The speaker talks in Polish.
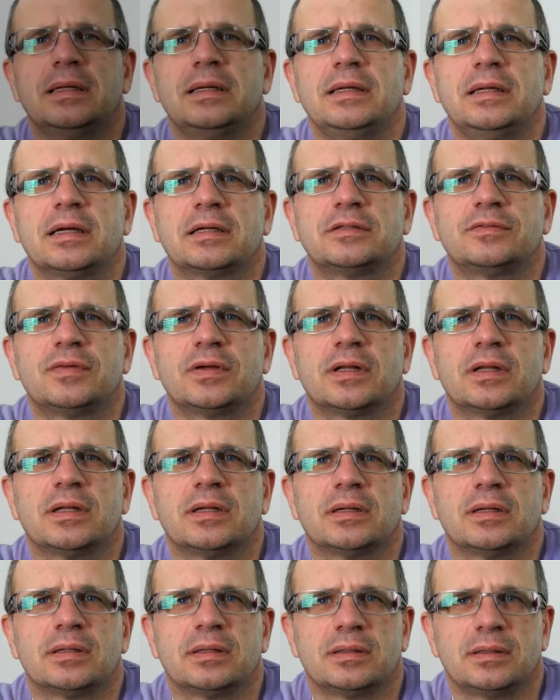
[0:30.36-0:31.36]
i jak
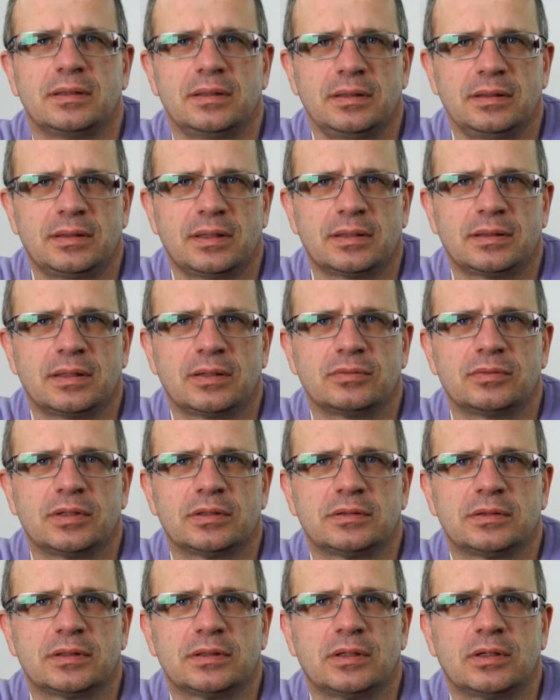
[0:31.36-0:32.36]
zwykle
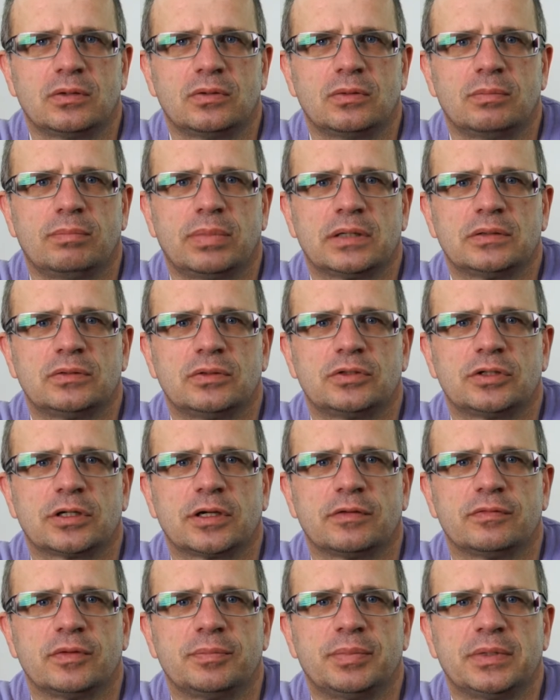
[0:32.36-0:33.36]
internauta zadał bardzo
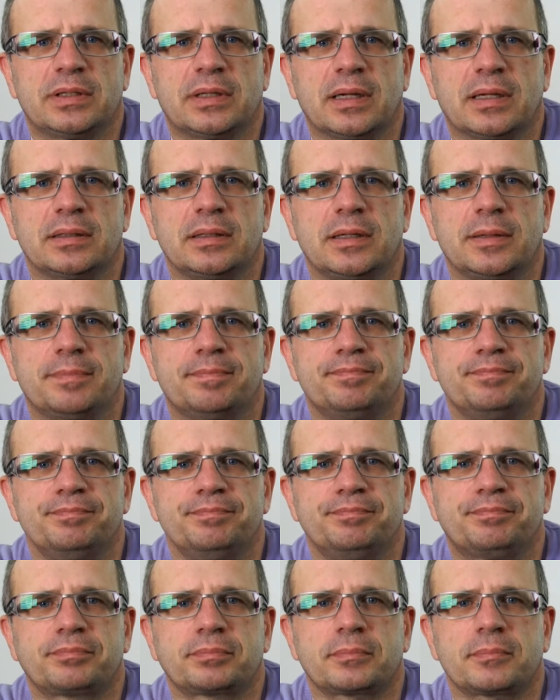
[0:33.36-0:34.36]
ciekawe pytanie.
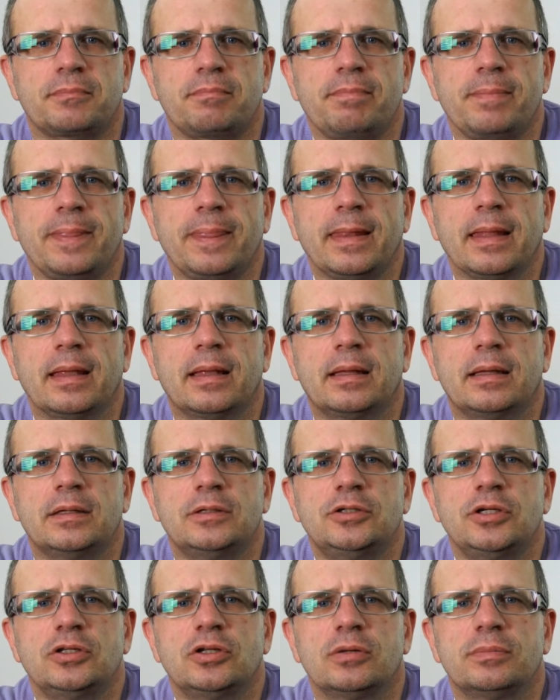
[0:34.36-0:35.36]

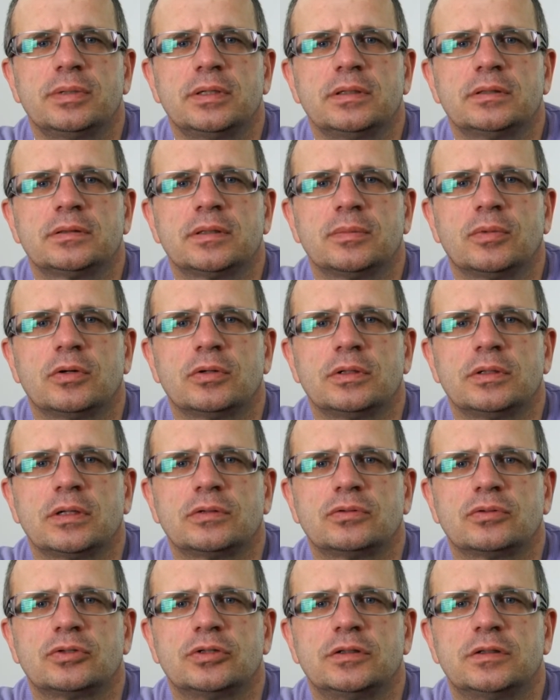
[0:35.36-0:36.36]
Dzień dobry, jestem chory na
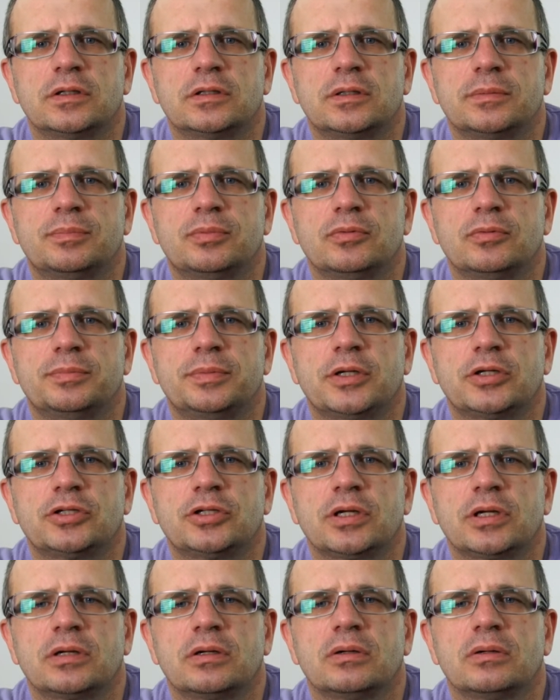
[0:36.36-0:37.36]
cukrzycę typu
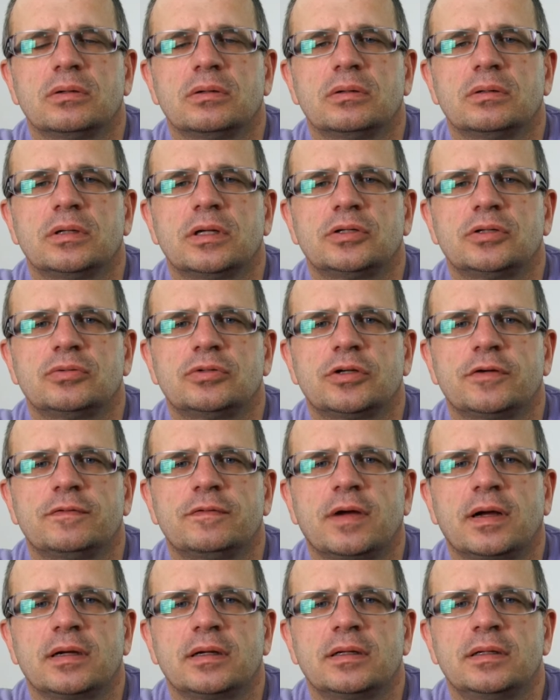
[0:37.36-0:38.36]
pierwszego, leczę się
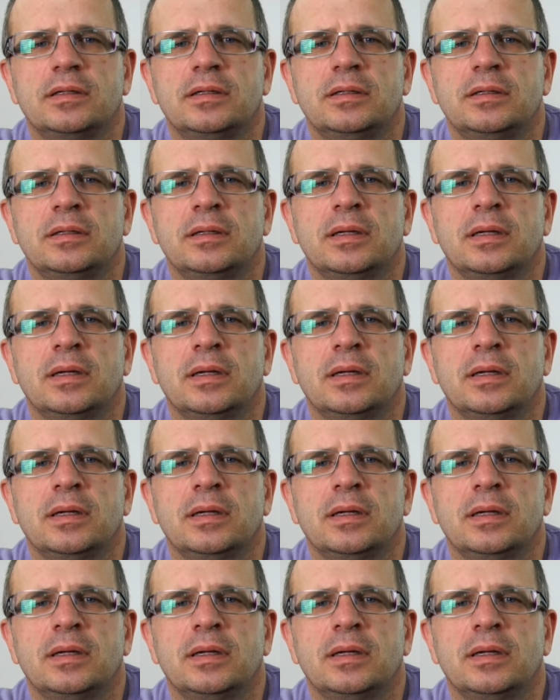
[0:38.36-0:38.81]
w Anglii.